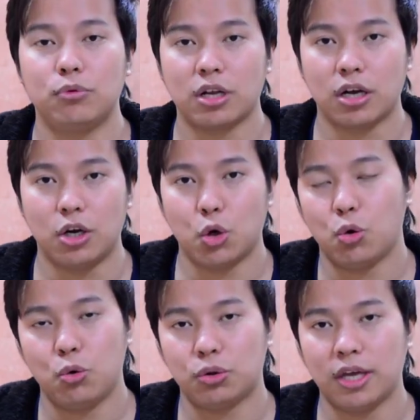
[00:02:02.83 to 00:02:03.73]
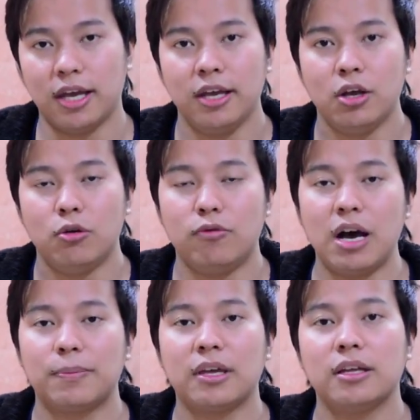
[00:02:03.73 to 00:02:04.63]
पूरा कंट्रोल होता है वो
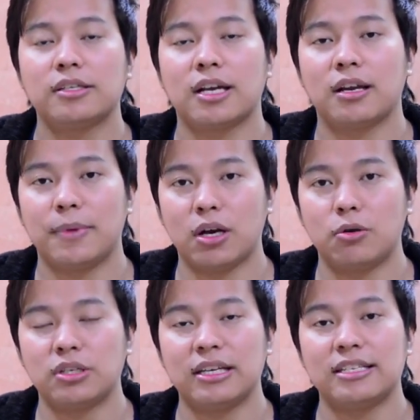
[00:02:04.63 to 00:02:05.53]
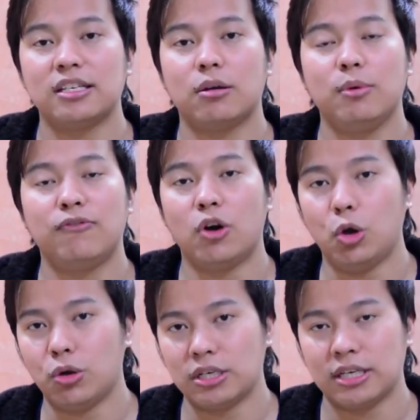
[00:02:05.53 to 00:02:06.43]
आपके इंस्टाग्राम अकाउंट से किसी को भी
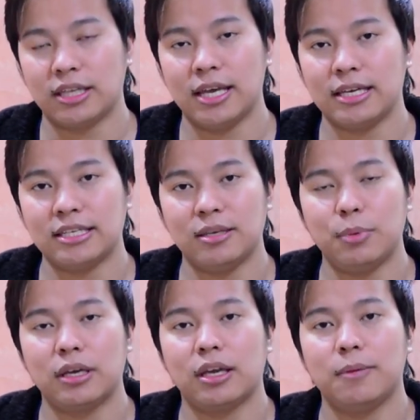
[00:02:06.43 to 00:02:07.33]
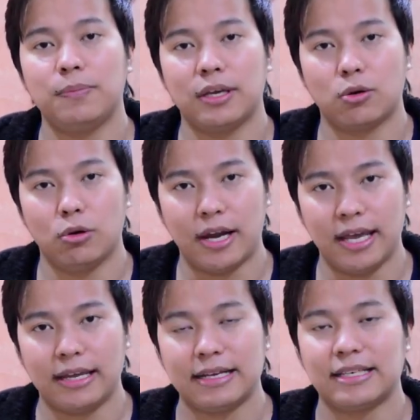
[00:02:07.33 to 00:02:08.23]
फॉलो कर सकता है किसी भी के पिक को
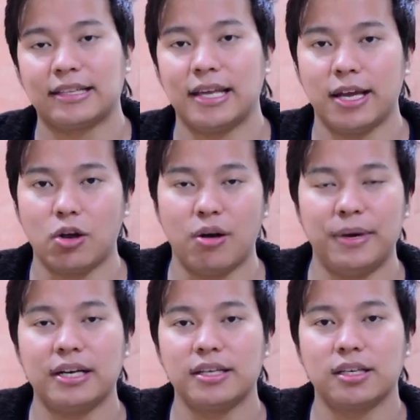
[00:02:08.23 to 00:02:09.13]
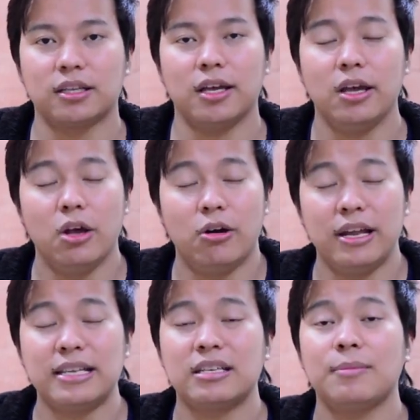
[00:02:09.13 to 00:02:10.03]
लाइक कर सकता है कमेंट कर सकता है और
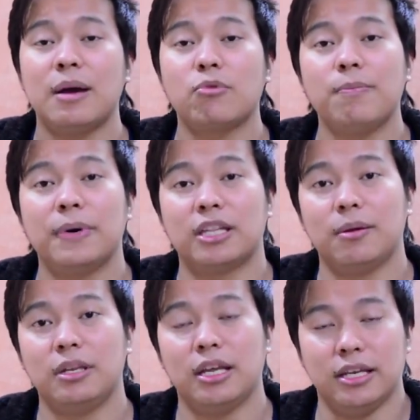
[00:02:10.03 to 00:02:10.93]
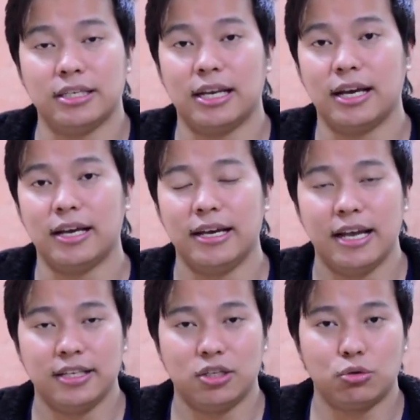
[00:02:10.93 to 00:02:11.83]
ऐसे में आपको पता भी नहीं चलेगा
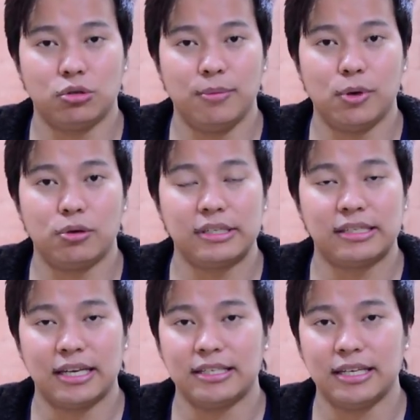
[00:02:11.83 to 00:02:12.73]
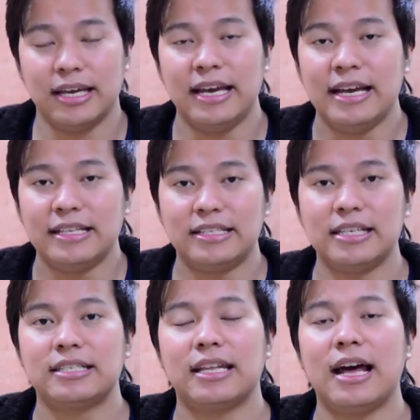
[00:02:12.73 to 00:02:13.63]
तो दोस्तों ये बिल्कुल सच है
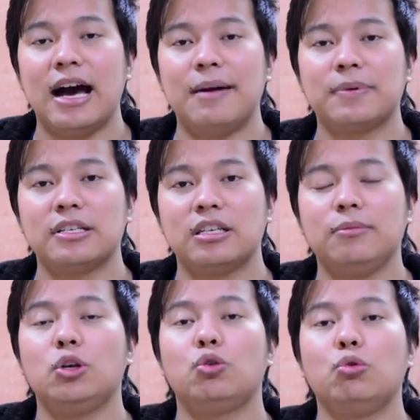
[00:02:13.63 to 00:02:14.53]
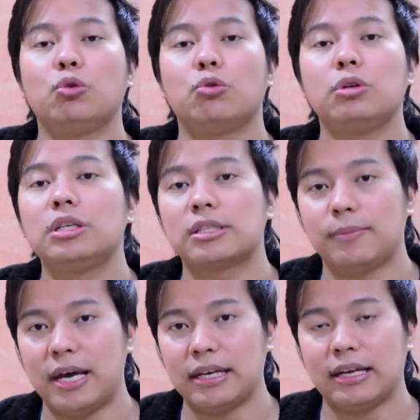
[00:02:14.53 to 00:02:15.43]
जिस तरह आप किसी भी टूल को
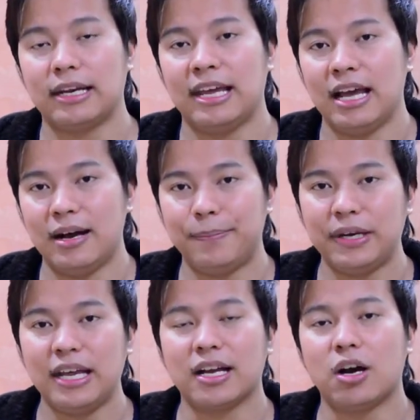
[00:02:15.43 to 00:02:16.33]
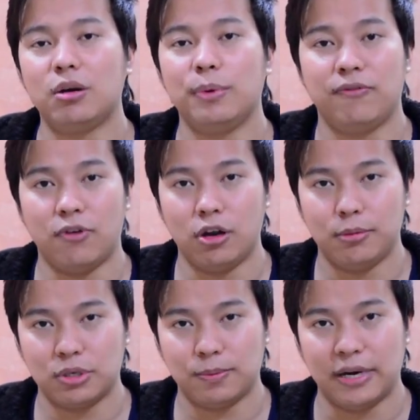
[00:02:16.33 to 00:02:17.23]
इस्तेमाल कर रहे हैं अपने अकाउंट में
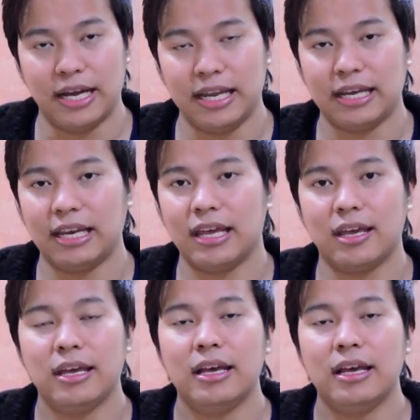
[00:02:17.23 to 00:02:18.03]
फॉलोअर्स बढ़ाने के लिए